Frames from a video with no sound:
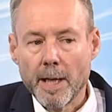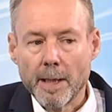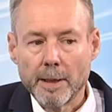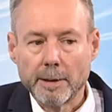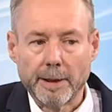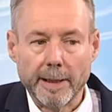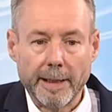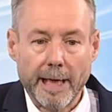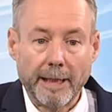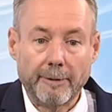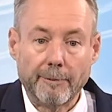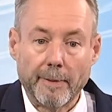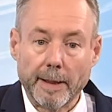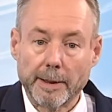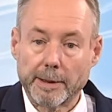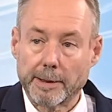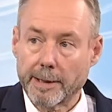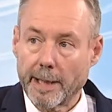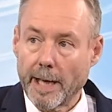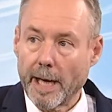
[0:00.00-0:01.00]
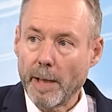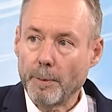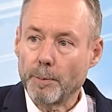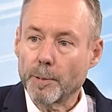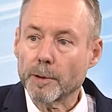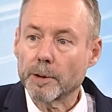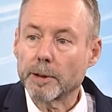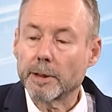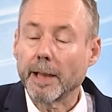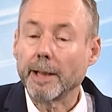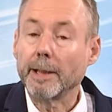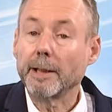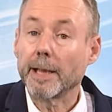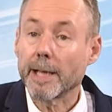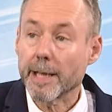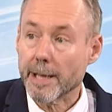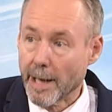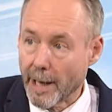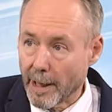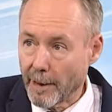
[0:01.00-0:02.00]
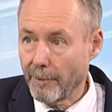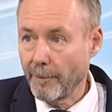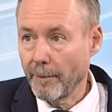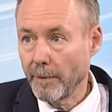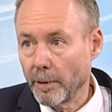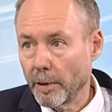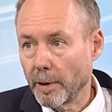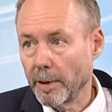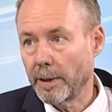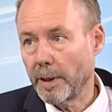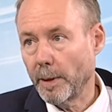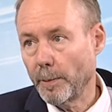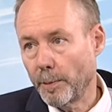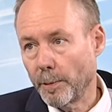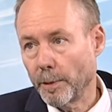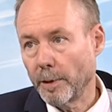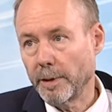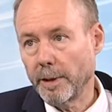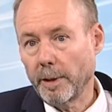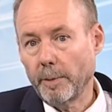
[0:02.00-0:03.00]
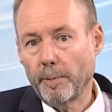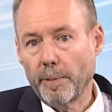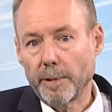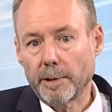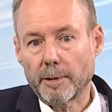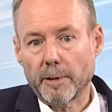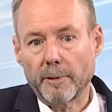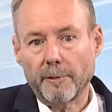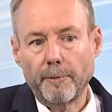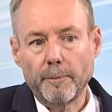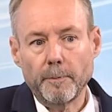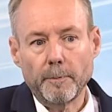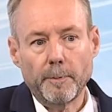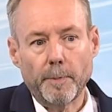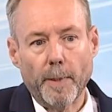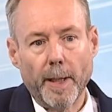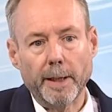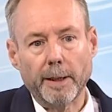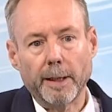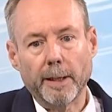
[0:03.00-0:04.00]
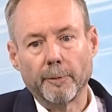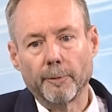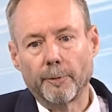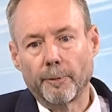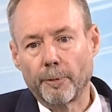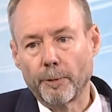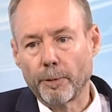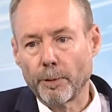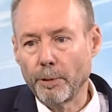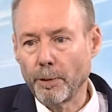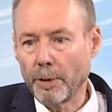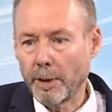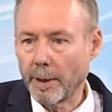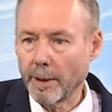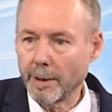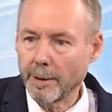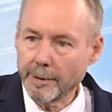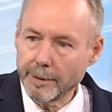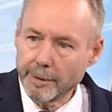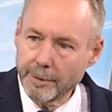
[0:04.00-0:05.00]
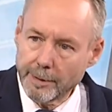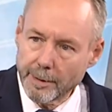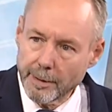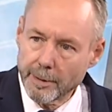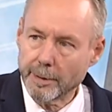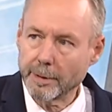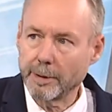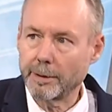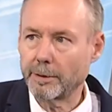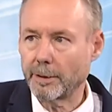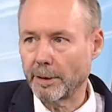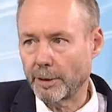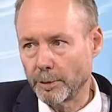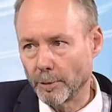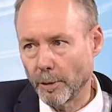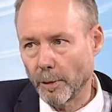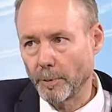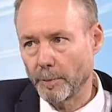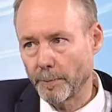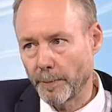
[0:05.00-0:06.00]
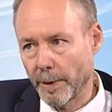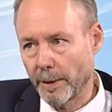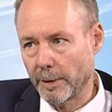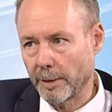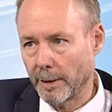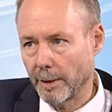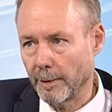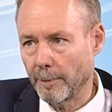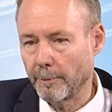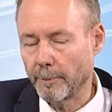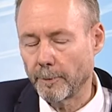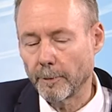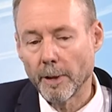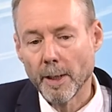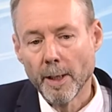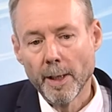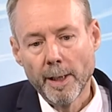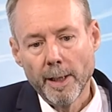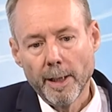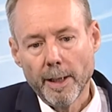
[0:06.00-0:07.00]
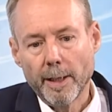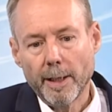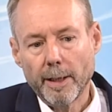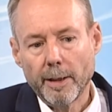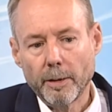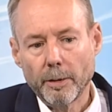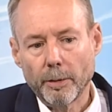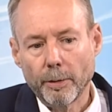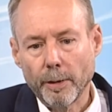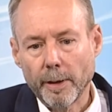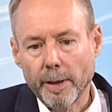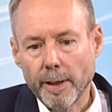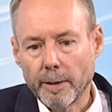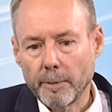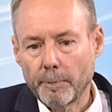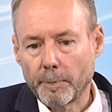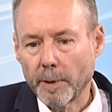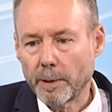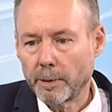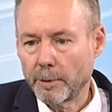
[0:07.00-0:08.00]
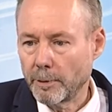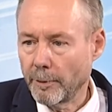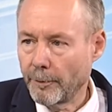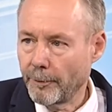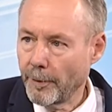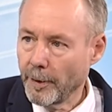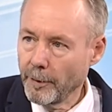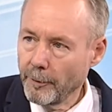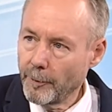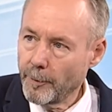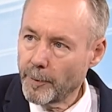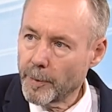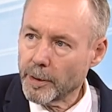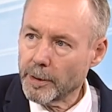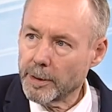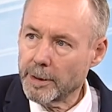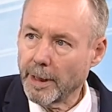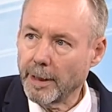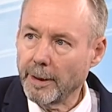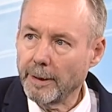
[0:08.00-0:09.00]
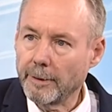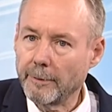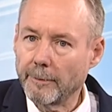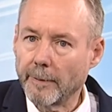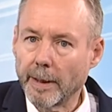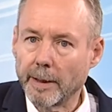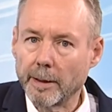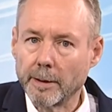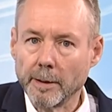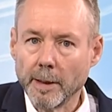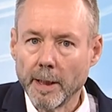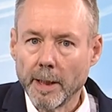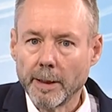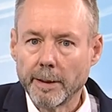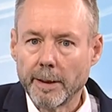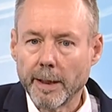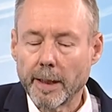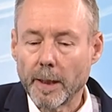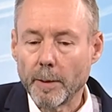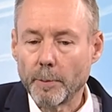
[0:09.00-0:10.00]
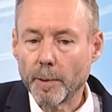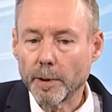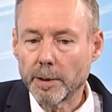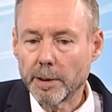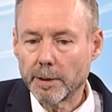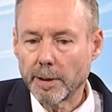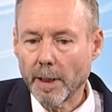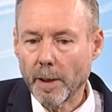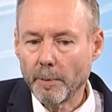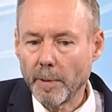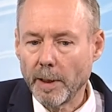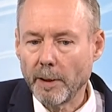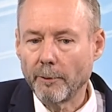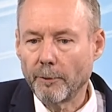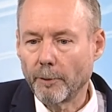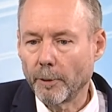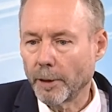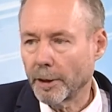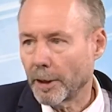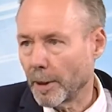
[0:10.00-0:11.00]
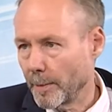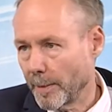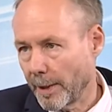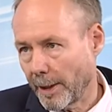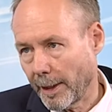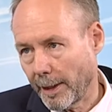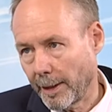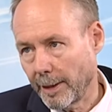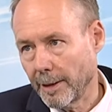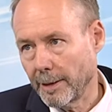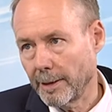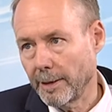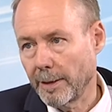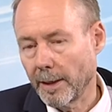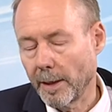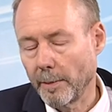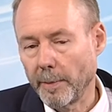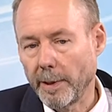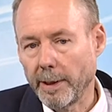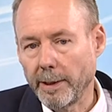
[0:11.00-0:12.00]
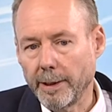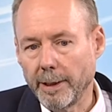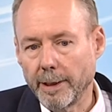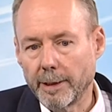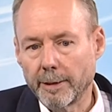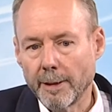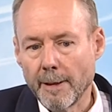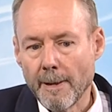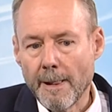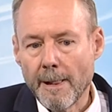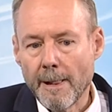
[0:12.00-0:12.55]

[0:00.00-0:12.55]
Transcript: Sind etwa drei Prozent der reifen Neugeborenen betroffen. Bei den Frühchen ist es noch ein bisschen äh, höher, bis zu fünf Prozent, wenn der Geburtstermin vor dem errechneten Termin liegt